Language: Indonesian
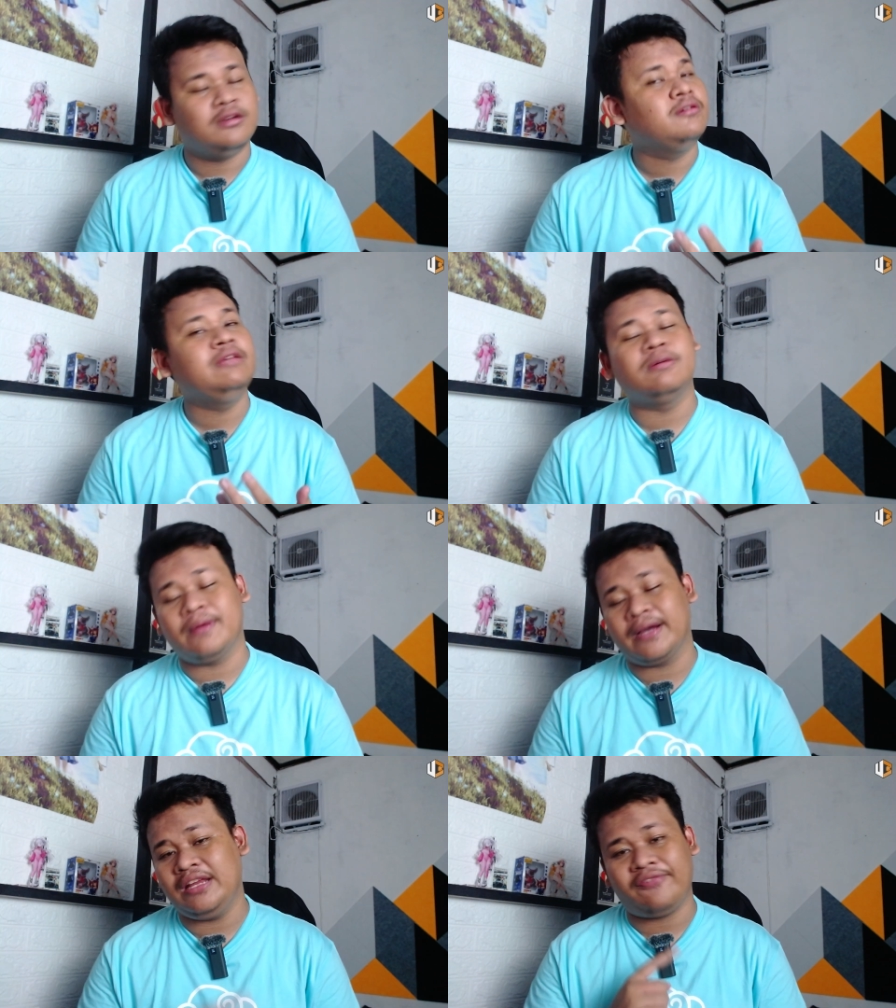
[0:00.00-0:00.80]
Di
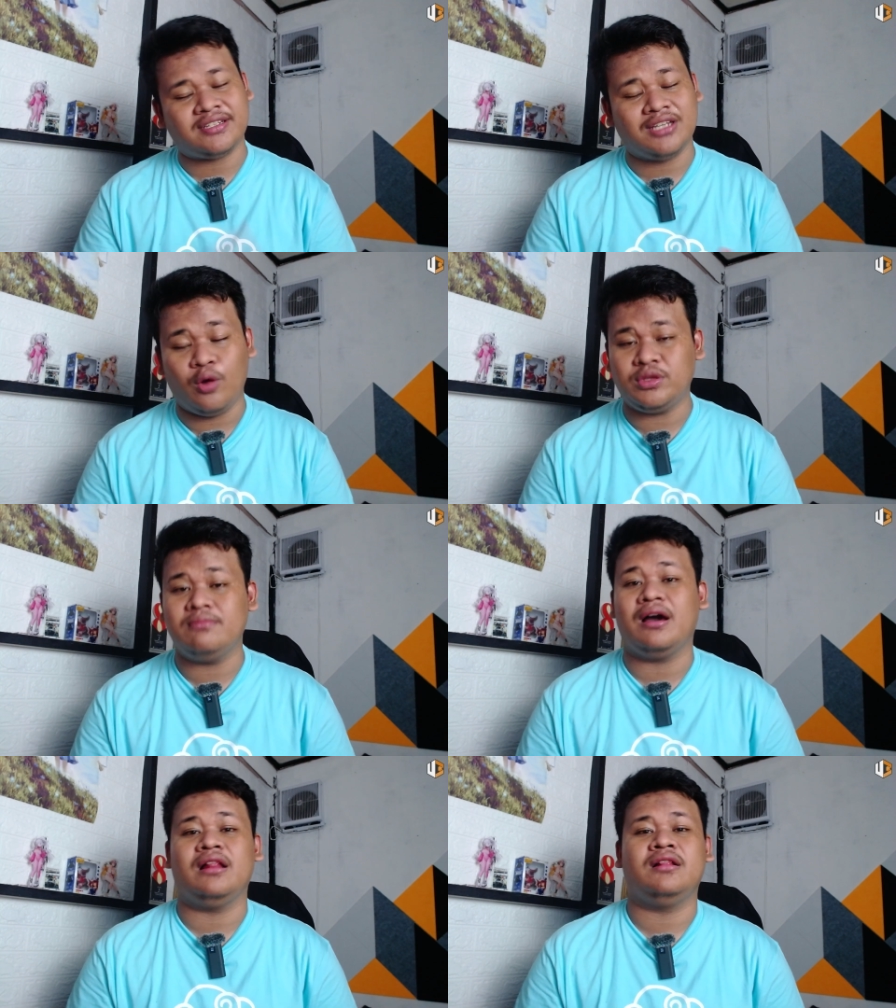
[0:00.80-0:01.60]
berbagai device nggak
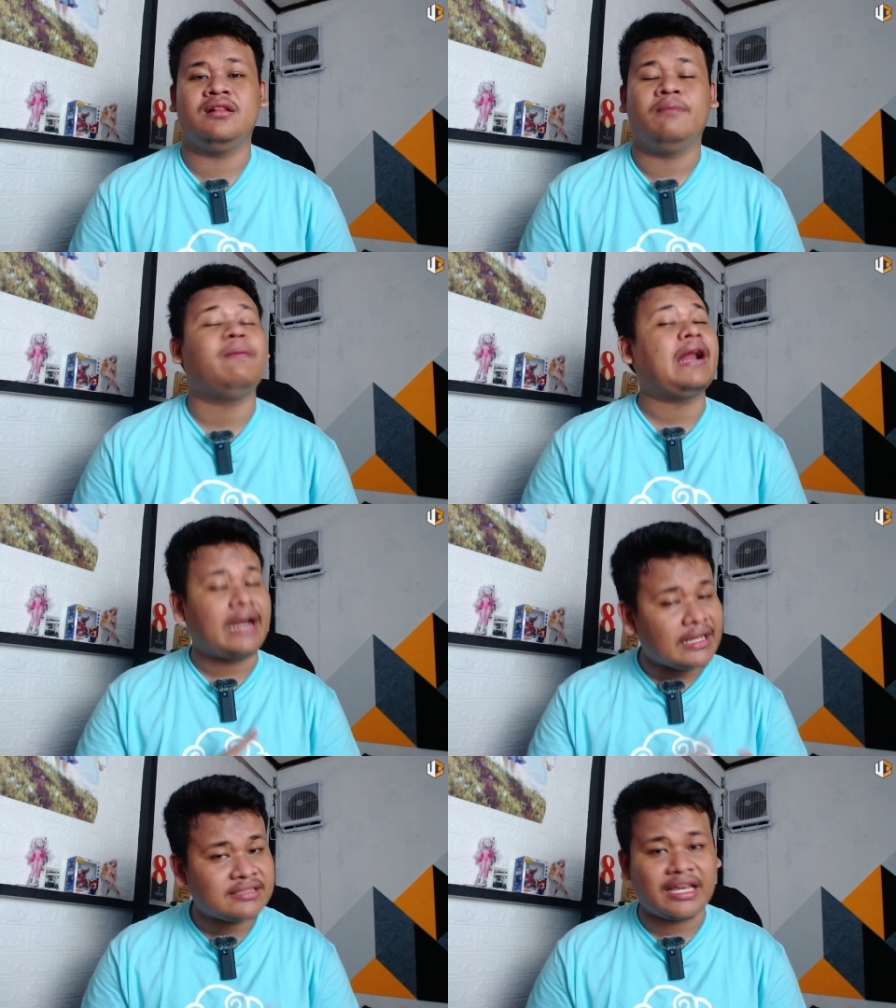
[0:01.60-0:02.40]
optimal.
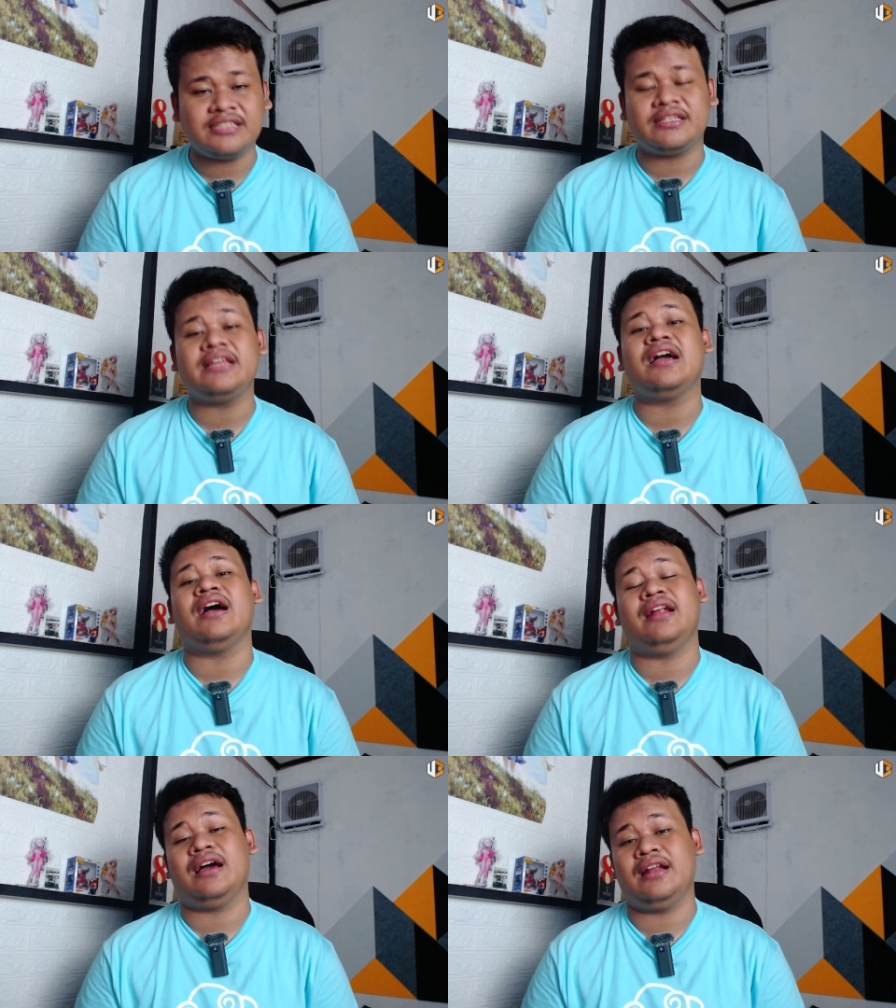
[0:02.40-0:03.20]
Panas kayak setrika
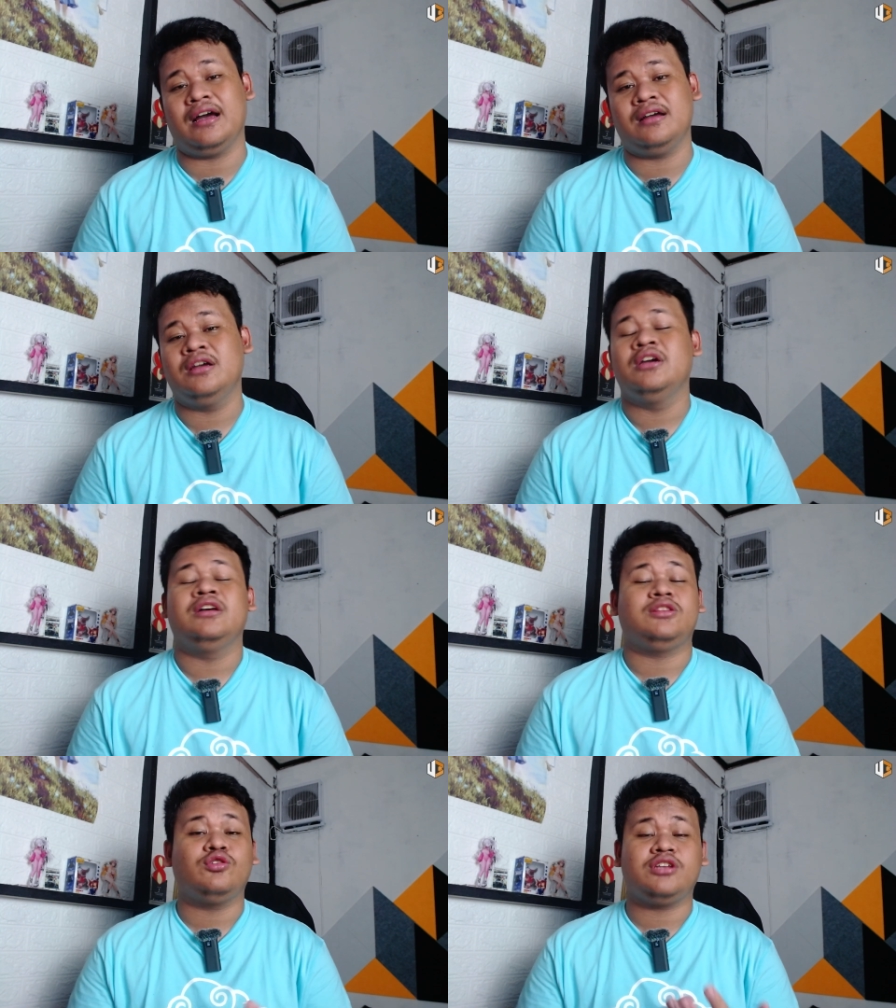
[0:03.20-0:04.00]
kadang-kadang.
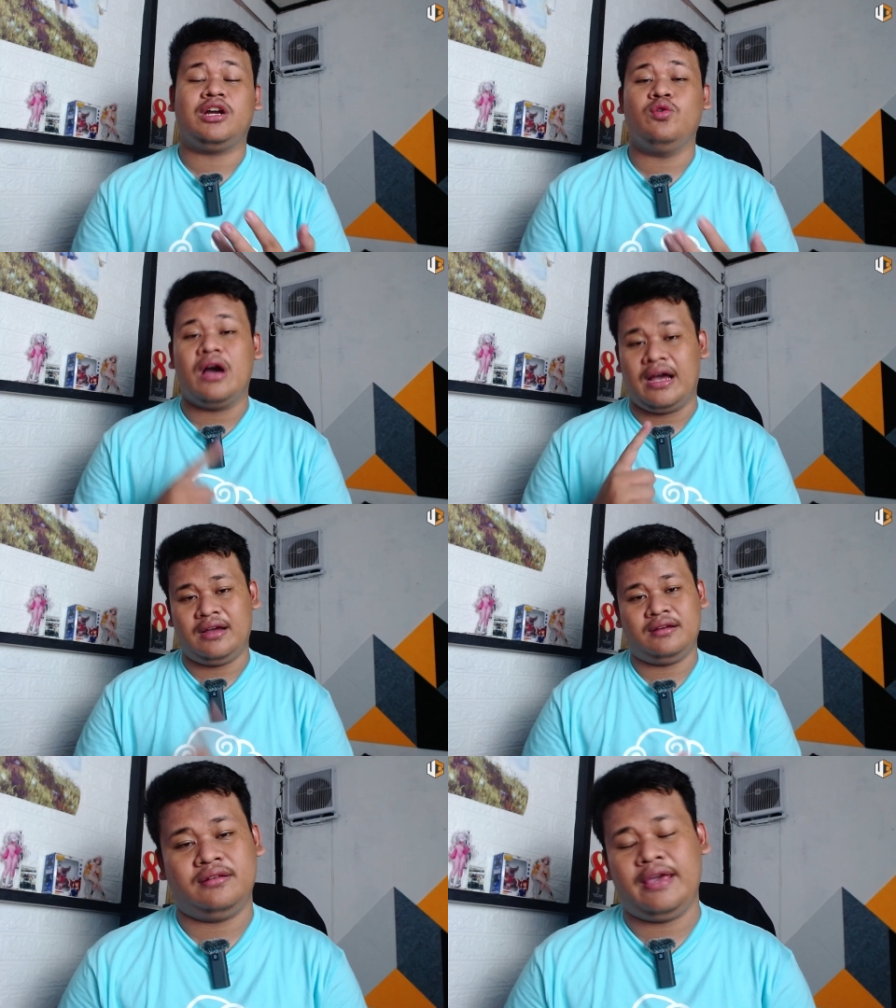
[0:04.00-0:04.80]
Terus yang kedua,
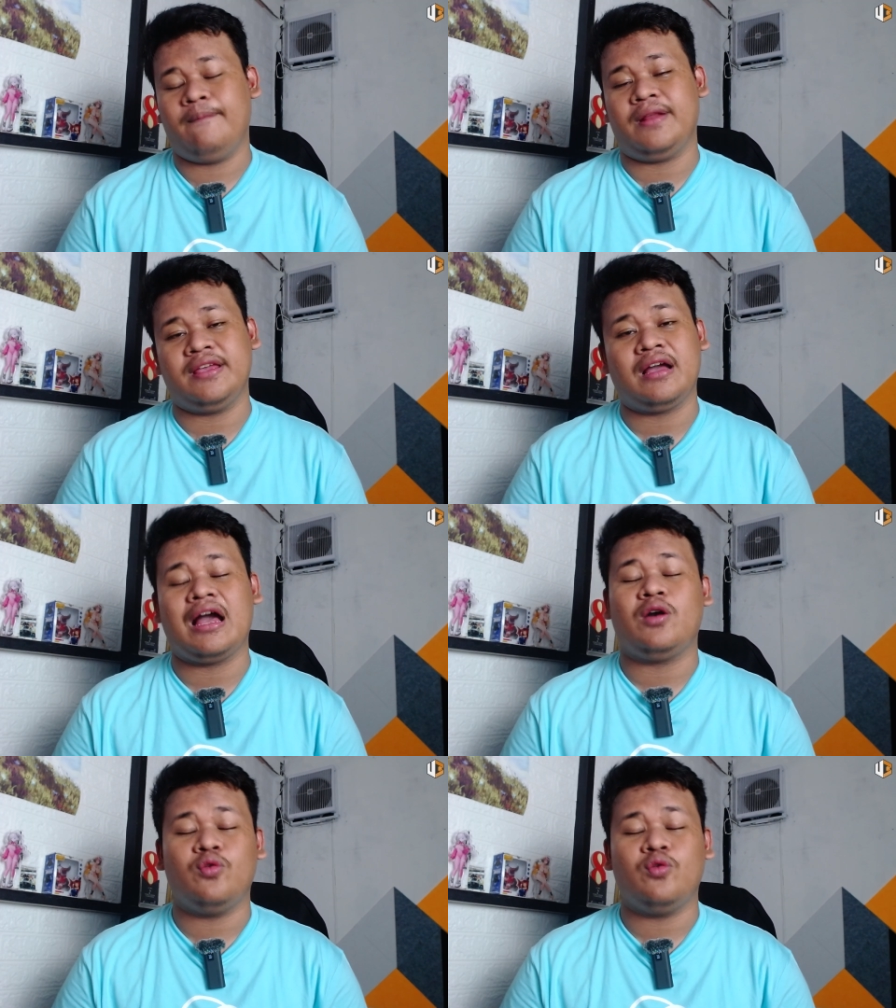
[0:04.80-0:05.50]
gameplaynya kaku